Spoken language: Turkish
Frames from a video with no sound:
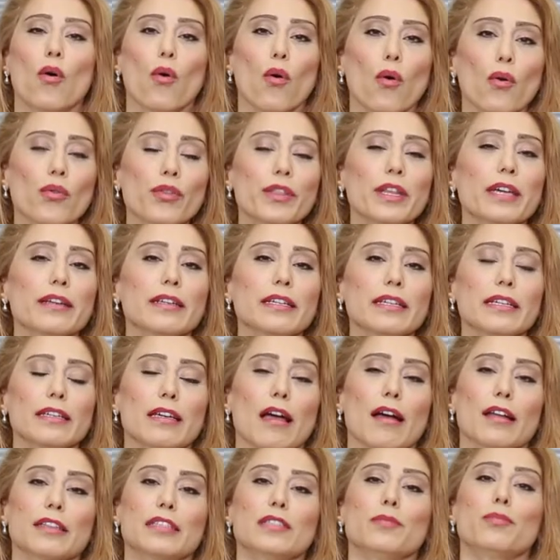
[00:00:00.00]
onların
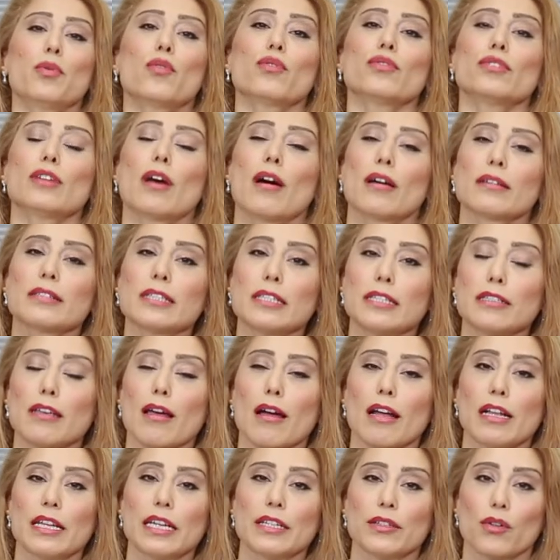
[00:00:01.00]
kendi
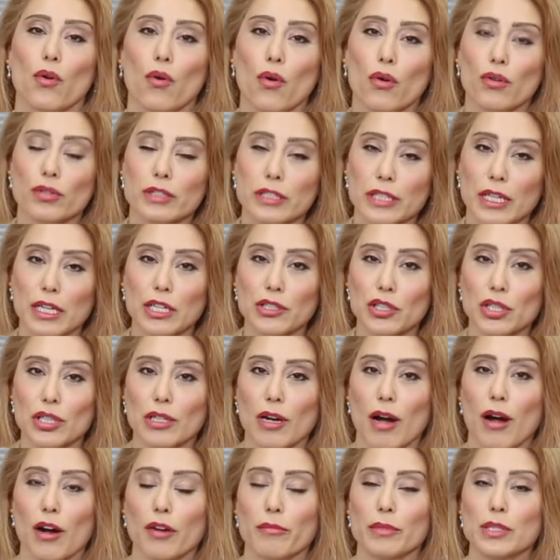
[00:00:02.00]
potansiyellerini ortaya
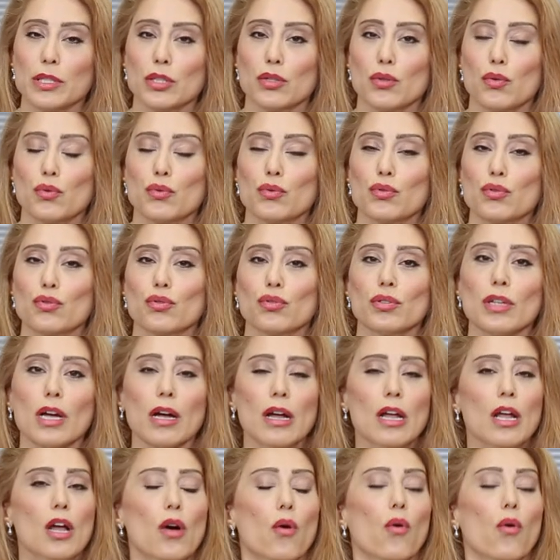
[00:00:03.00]
çıkarması konusunda